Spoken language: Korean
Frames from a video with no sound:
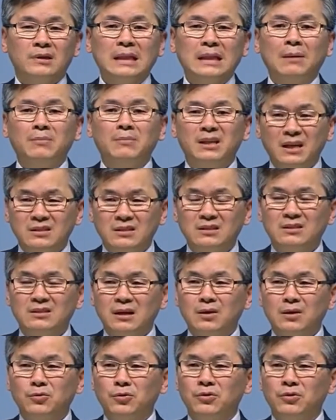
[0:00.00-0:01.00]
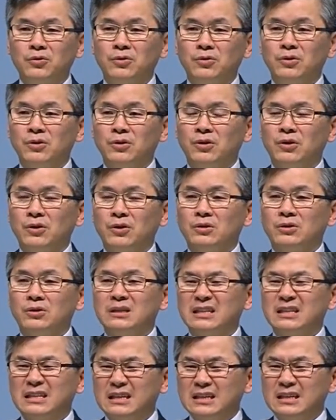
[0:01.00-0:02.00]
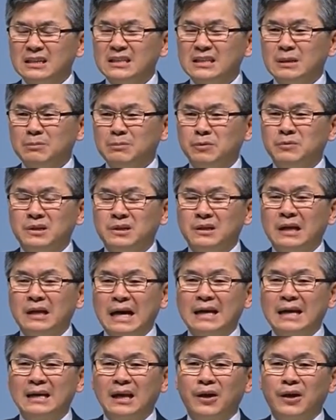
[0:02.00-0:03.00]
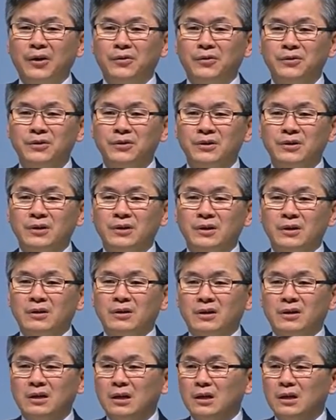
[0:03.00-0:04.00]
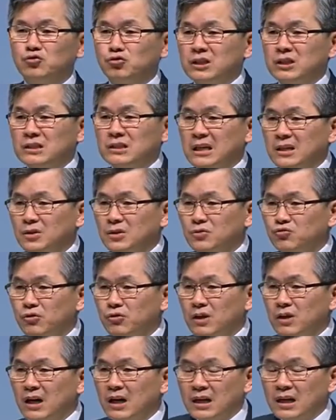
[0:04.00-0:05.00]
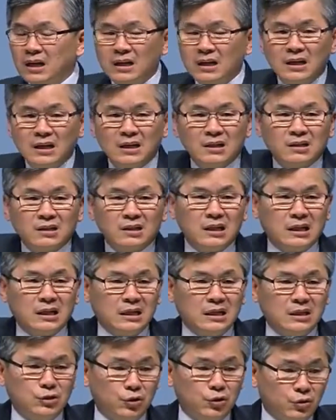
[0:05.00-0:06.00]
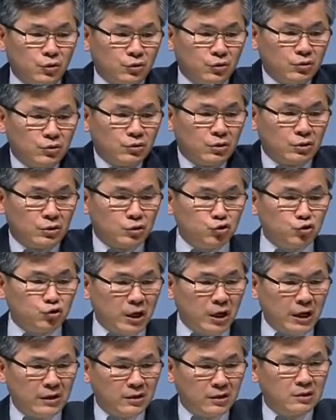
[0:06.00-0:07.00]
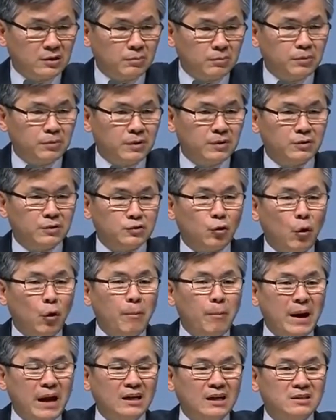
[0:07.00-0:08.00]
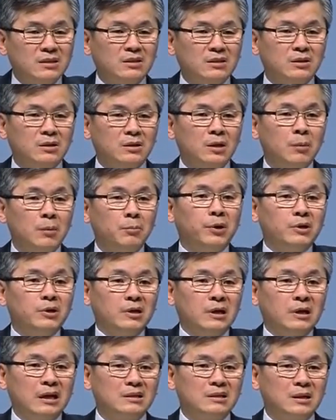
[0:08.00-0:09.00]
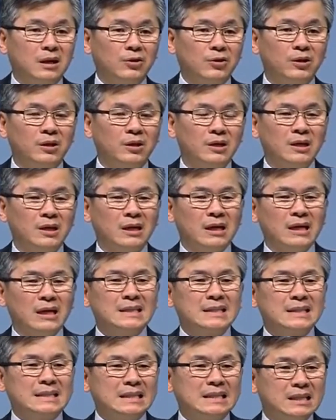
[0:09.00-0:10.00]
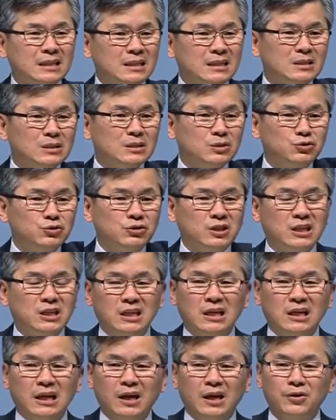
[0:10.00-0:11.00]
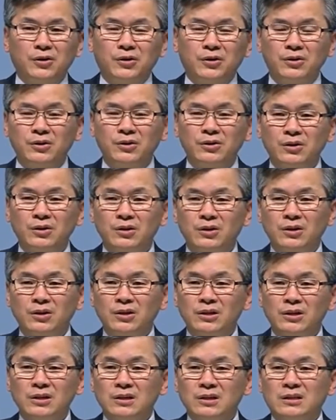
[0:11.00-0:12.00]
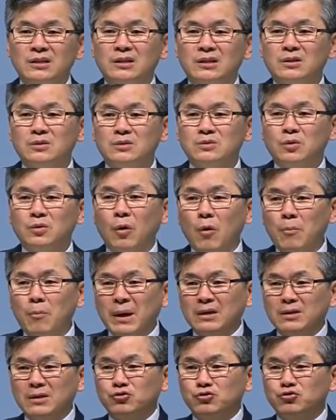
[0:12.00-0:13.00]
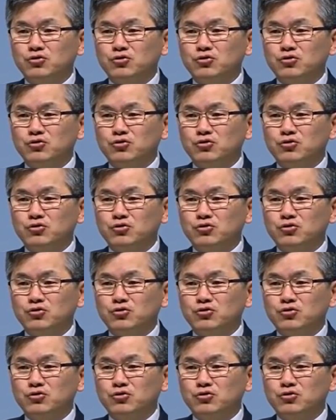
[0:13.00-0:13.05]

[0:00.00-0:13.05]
다미닉스라고 그 큰 식품점 가게예요 거기 주차장에 누가 그 1인용 그 최급 그, 그 소파 같은 걸 버려놨더라고요. 그 눈길에요. 그거 소파 그